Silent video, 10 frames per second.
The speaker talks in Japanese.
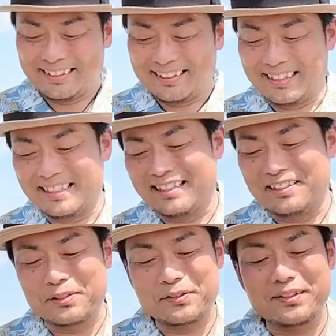えー、
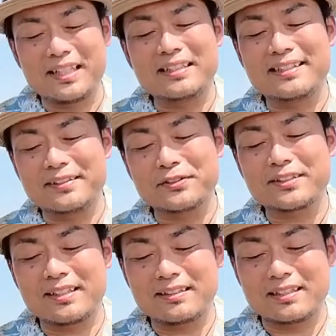にどの延期の
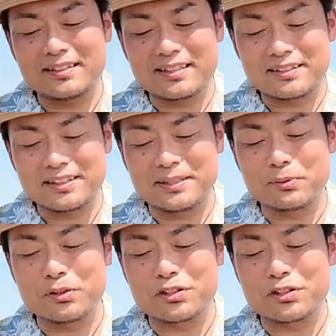末、泣く泣く規模を